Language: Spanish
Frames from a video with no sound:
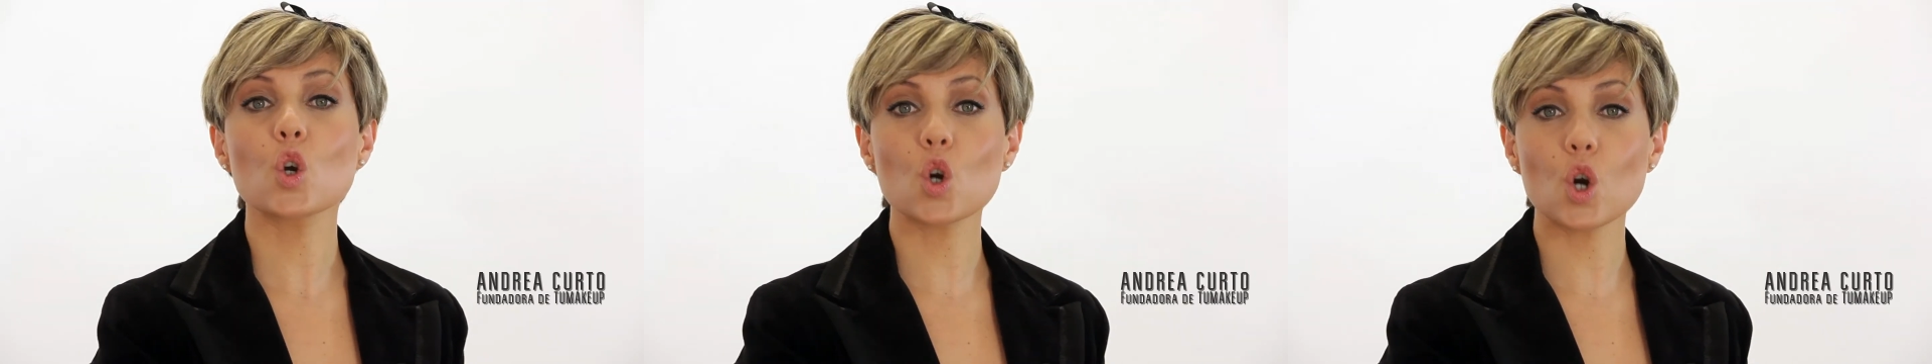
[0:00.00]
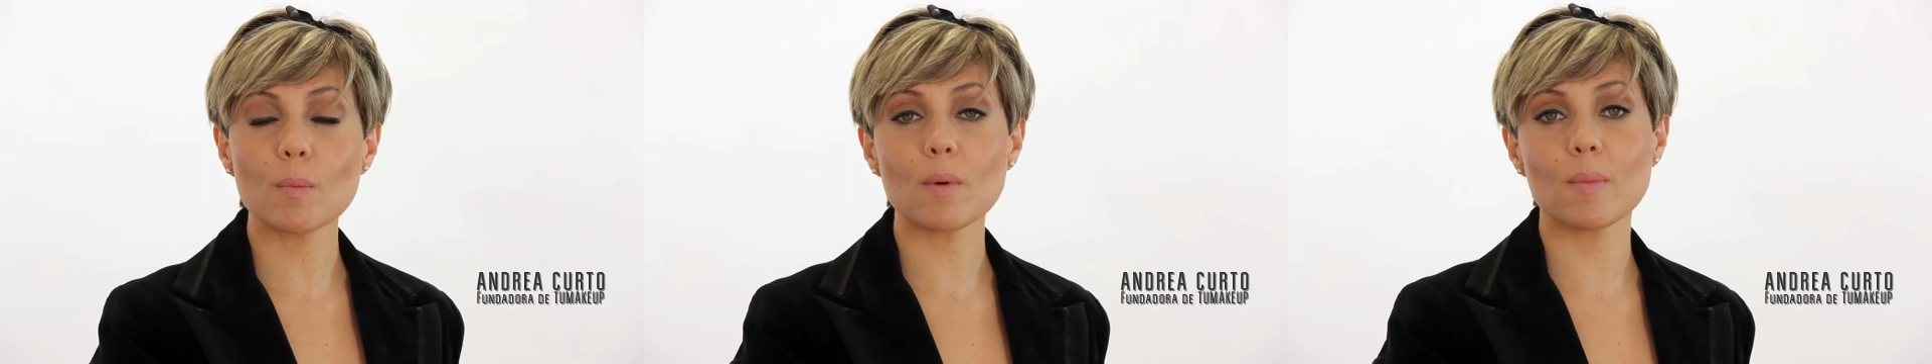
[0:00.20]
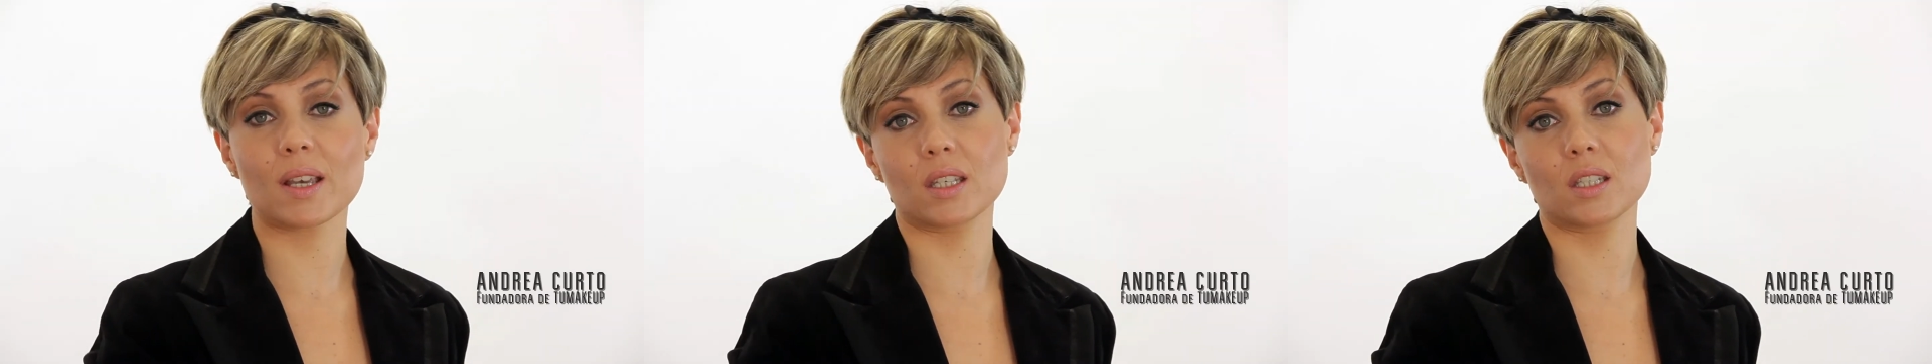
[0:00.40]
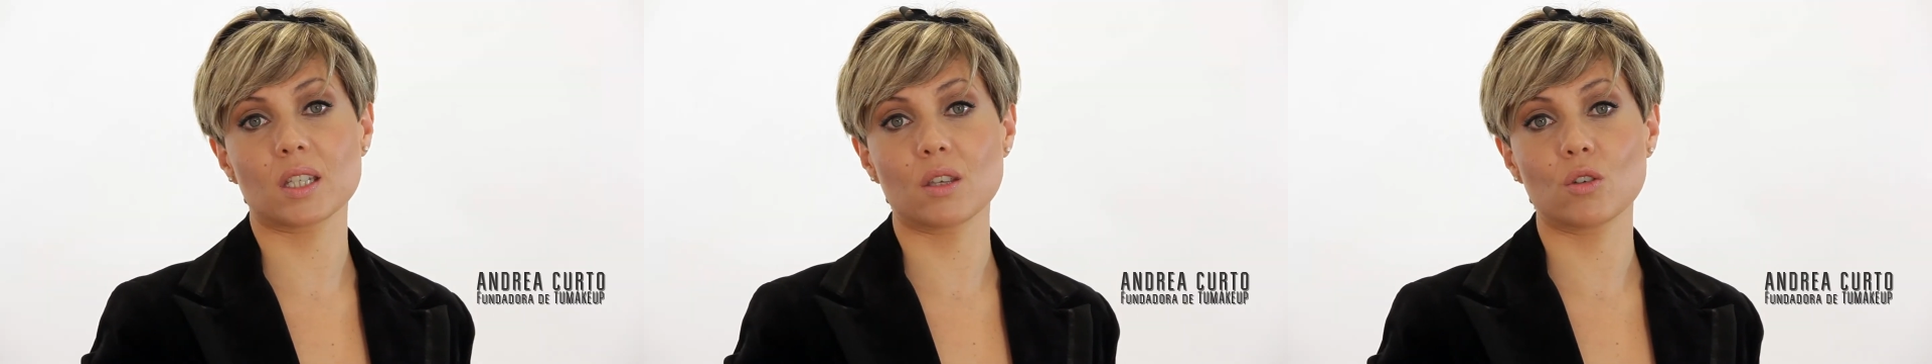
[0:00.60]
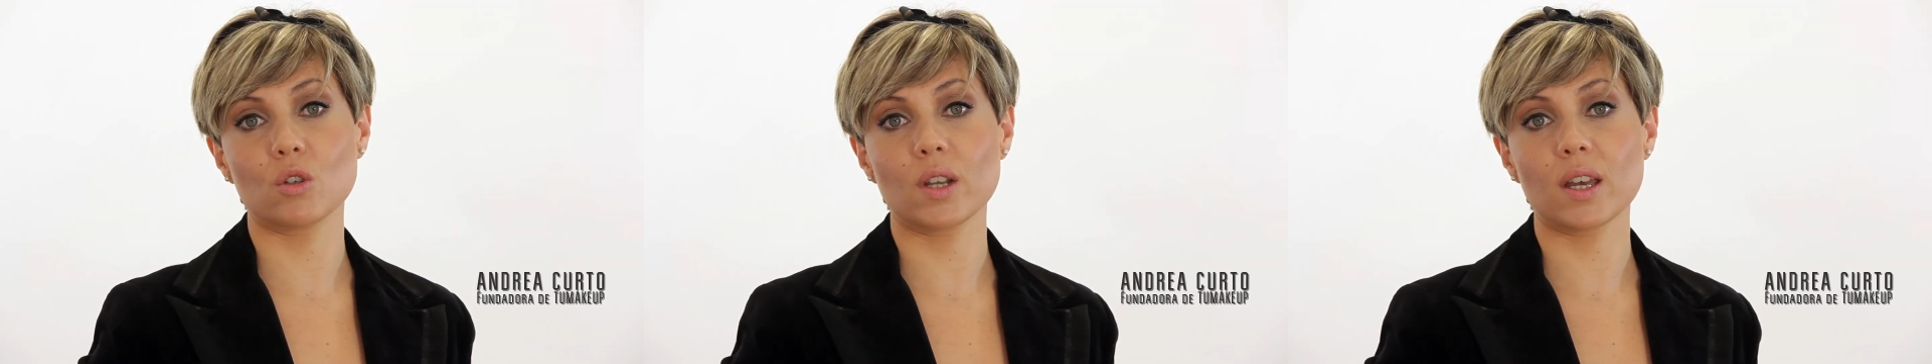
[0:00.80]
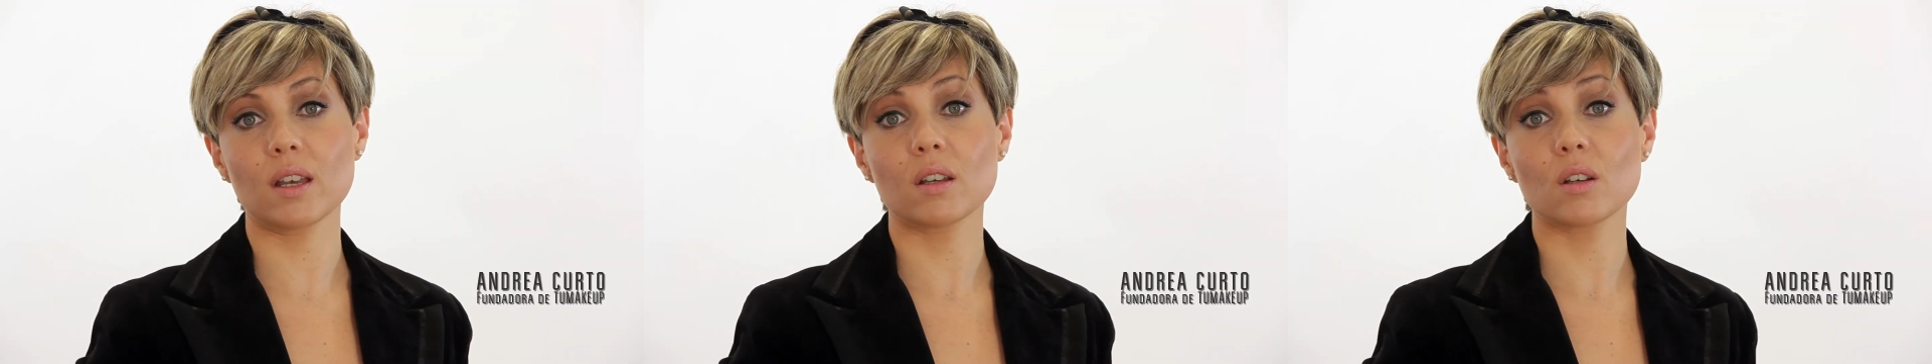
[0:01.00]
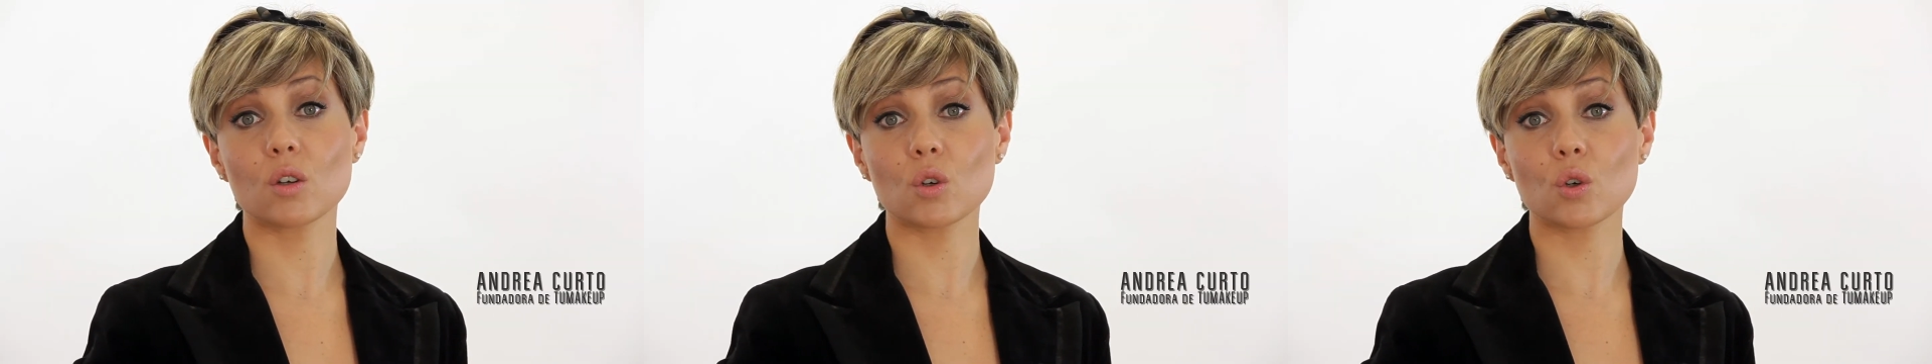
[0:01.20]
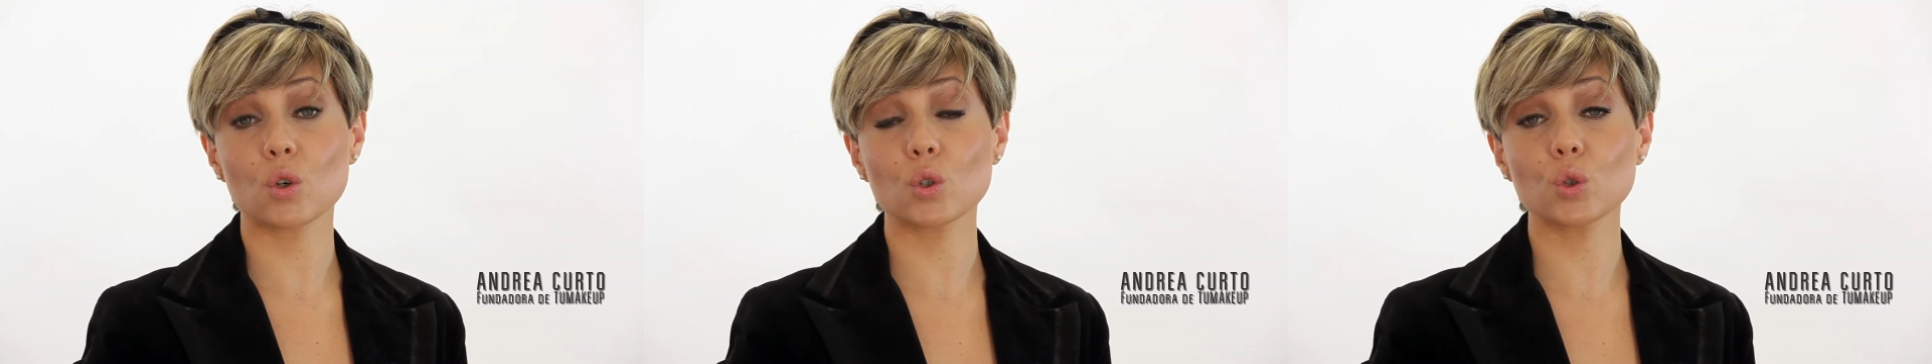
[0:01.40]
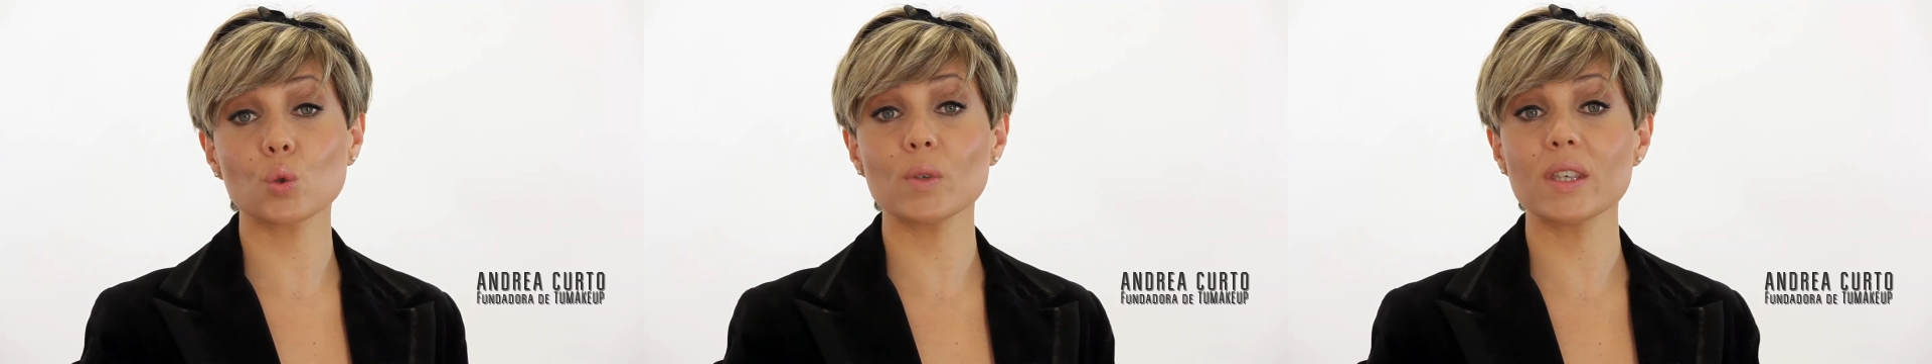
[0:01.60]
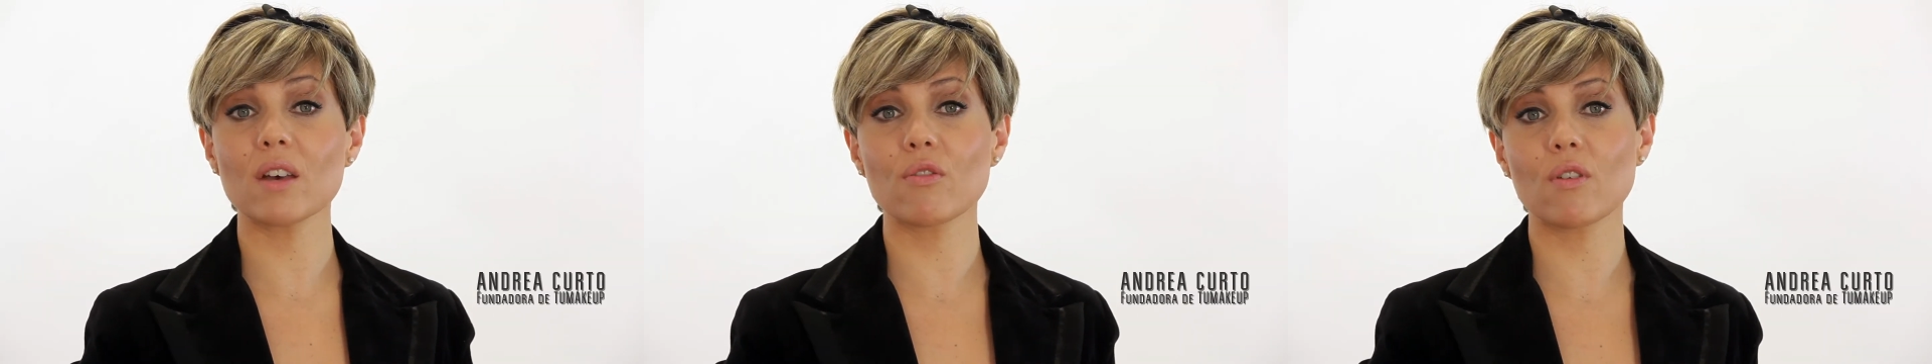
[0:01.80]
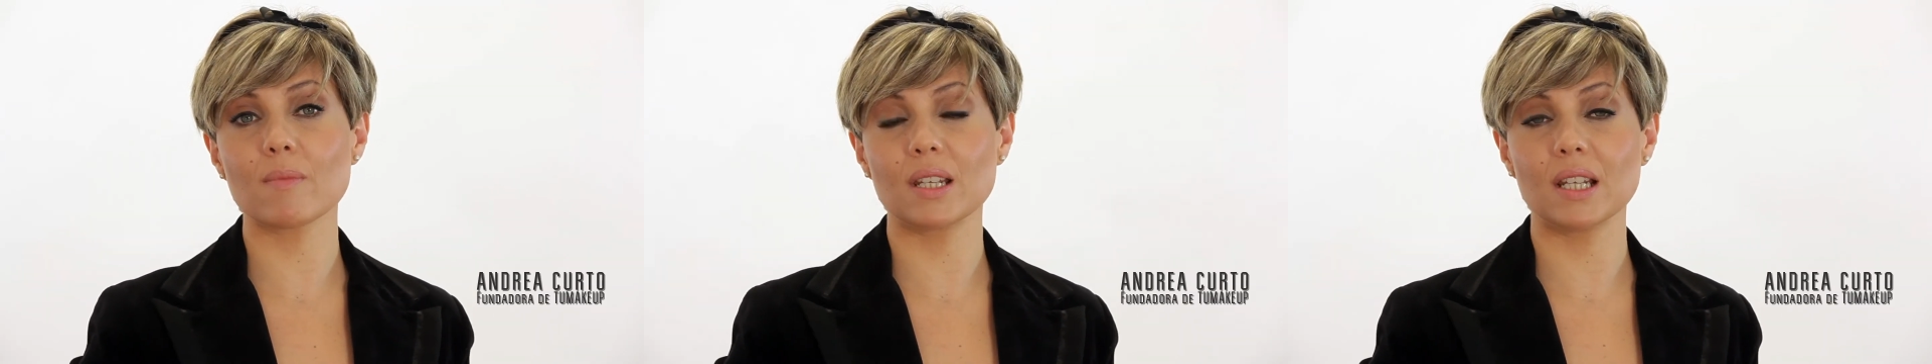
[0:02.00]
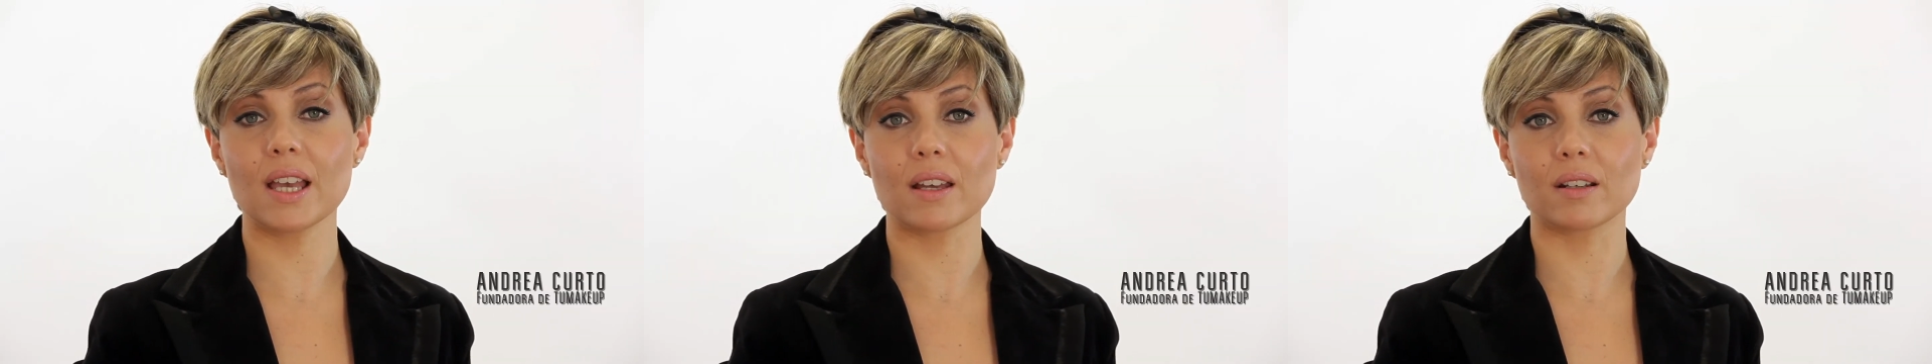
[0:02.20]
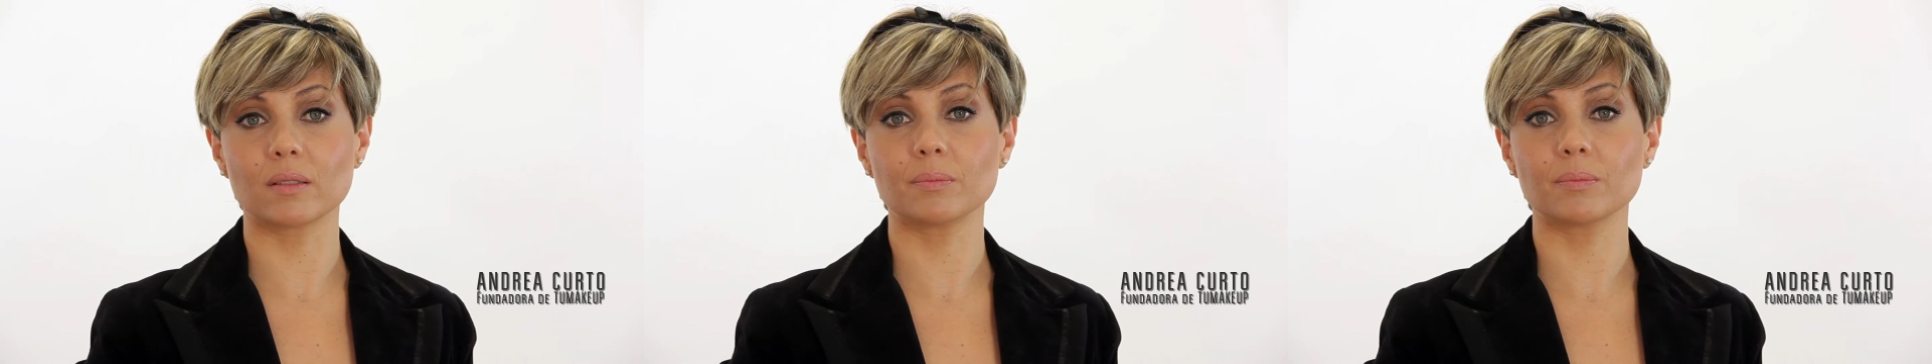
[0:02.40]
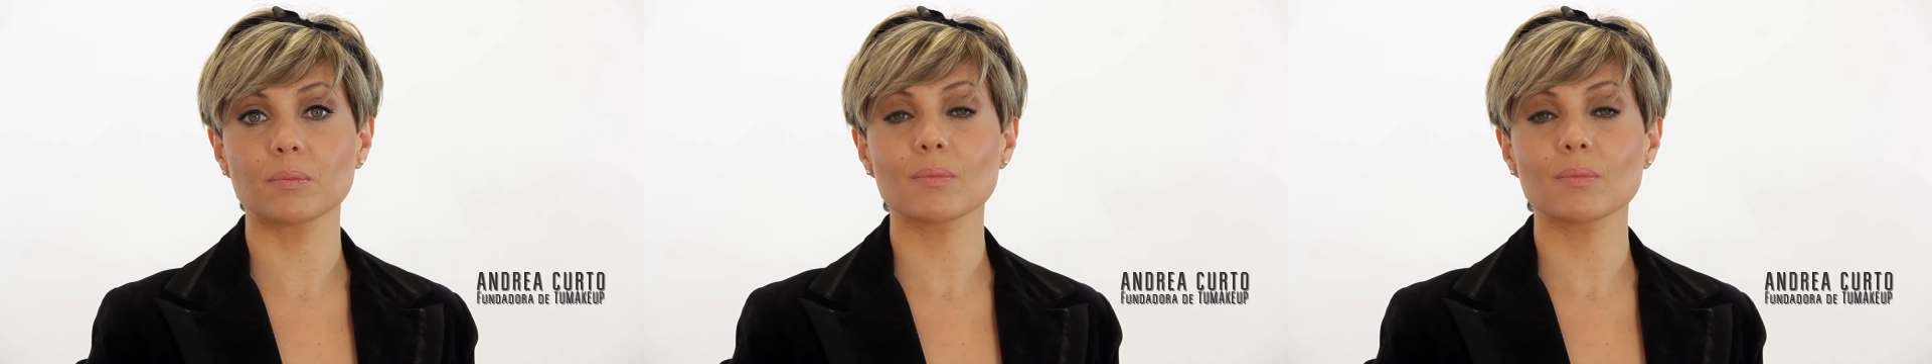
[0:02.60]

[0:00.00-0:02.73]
como maquilladora con tu vida familiar,